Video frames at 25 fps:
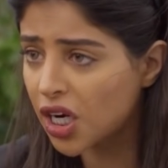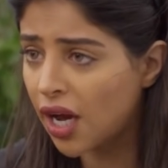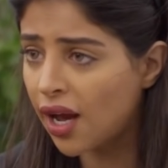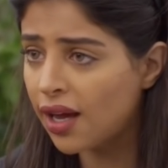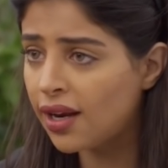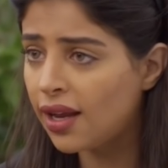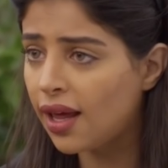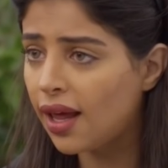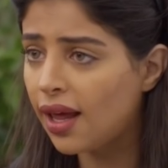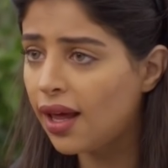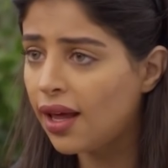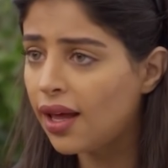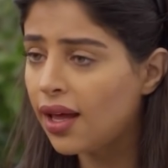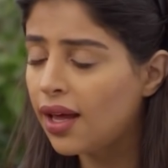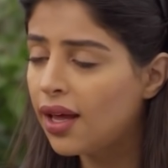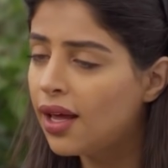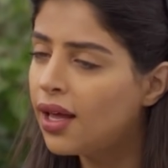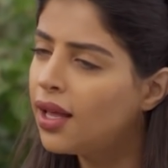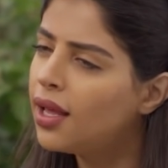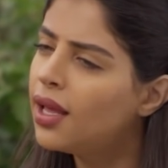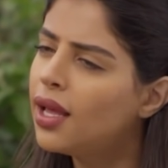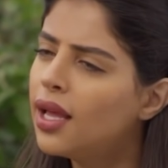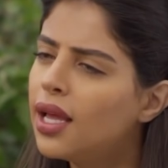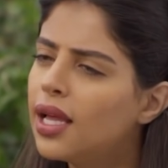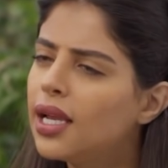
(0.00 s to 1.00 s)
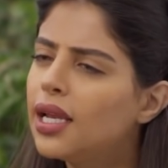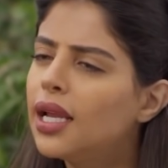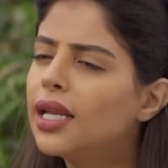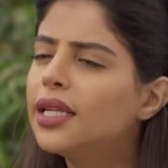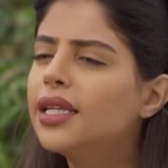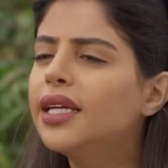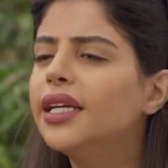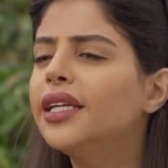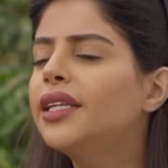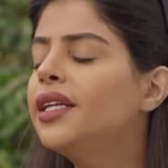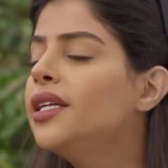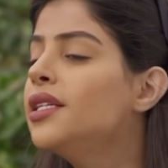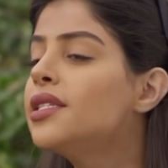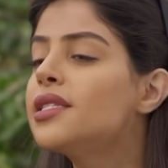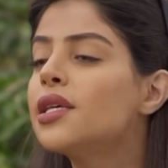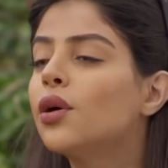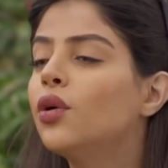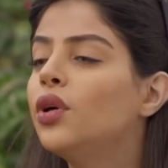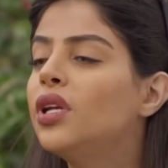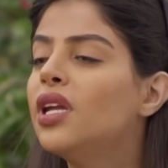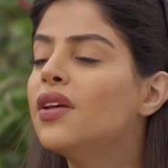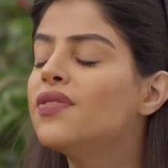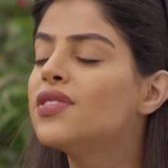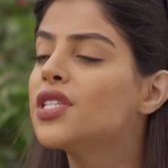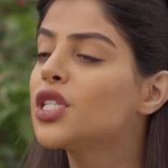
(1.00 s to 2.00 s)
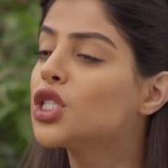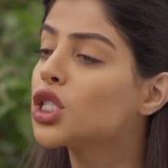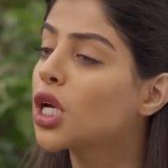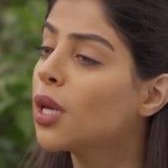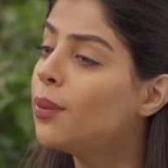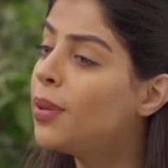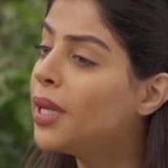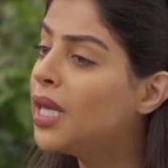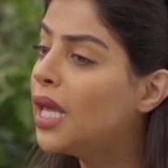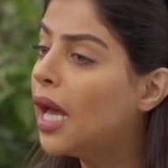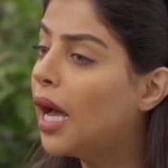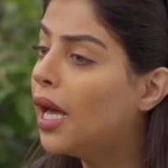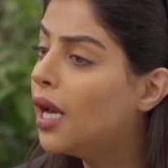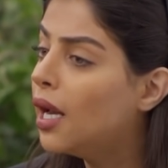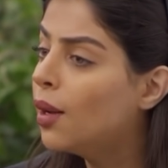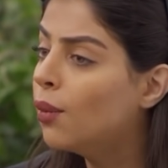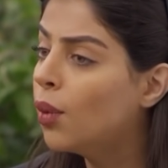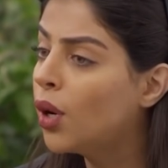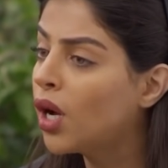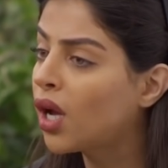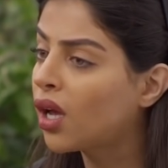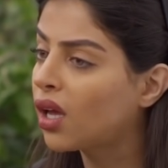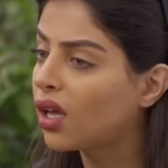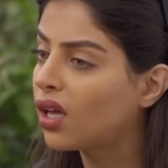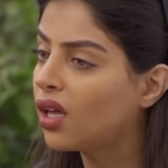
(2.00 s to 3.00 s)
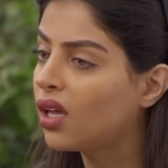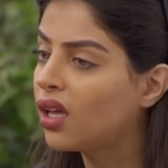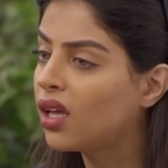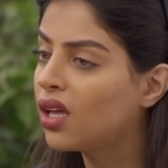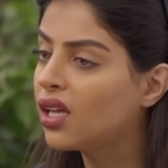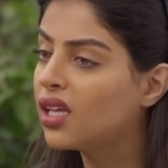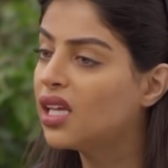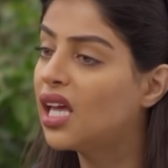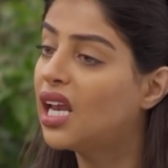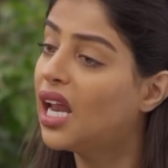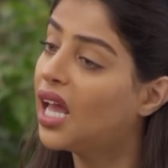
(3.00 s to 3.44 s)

انا لا تقعدين تسوين نفسك غبيه على مخي يا